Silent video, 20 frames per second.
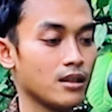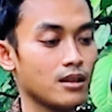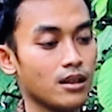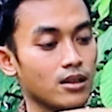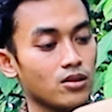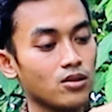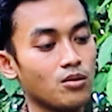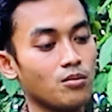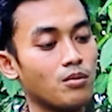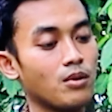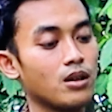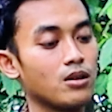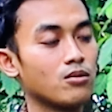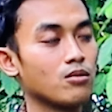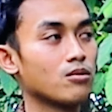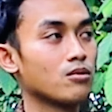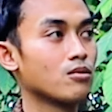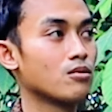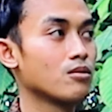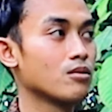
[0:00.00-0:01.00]
kita coba
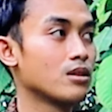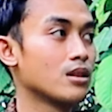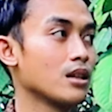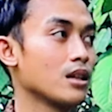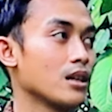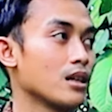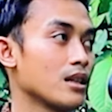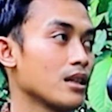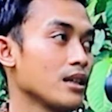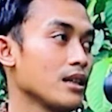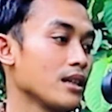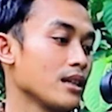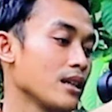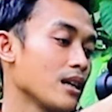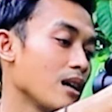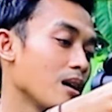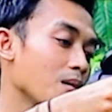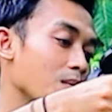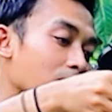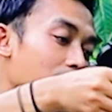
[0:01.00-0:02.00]
dulu dari
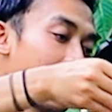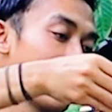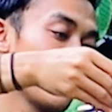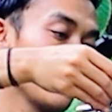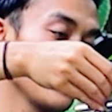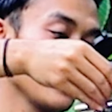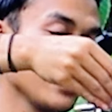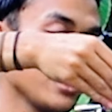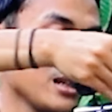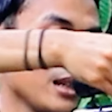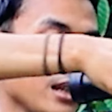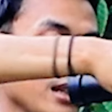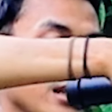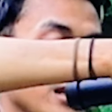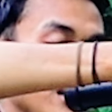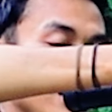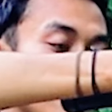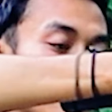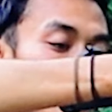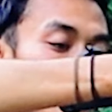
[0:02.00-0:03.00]
yang paling kiri